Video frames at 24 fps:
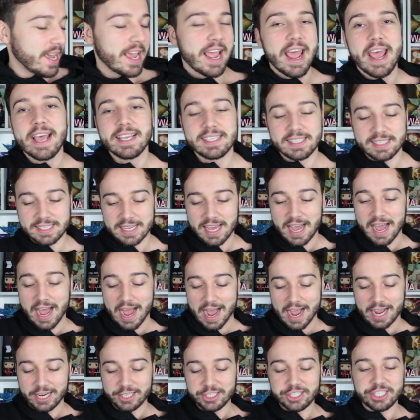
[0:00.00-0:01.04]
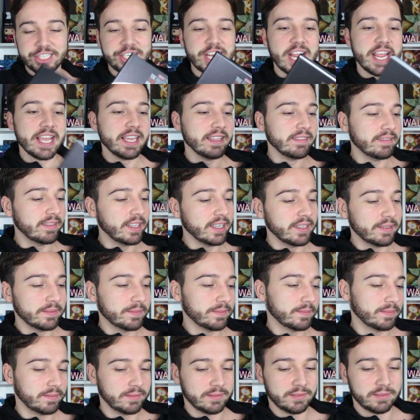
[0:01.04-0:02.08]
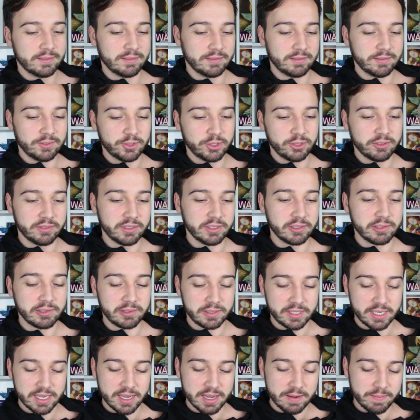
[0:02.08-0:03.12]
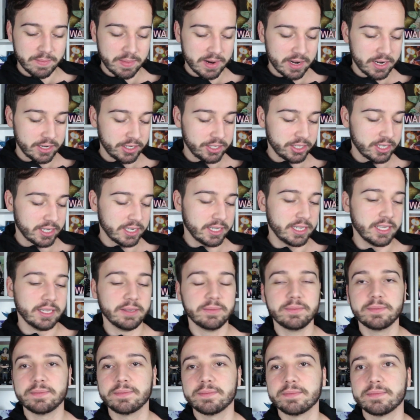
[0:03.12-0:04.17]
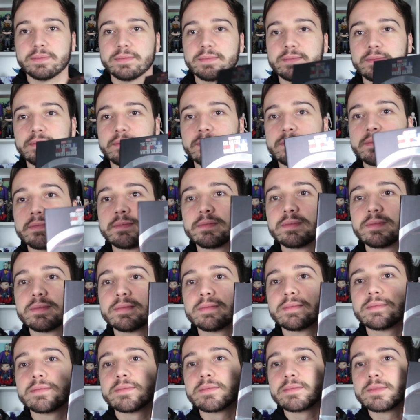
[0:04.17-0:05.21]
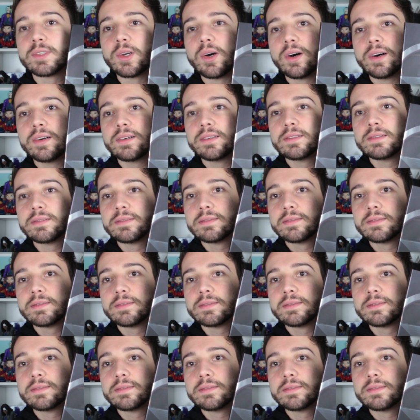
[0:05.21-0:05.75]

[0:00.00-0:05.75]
essa agenda. Deixa eu ver qual que é a parte aqui. Ó.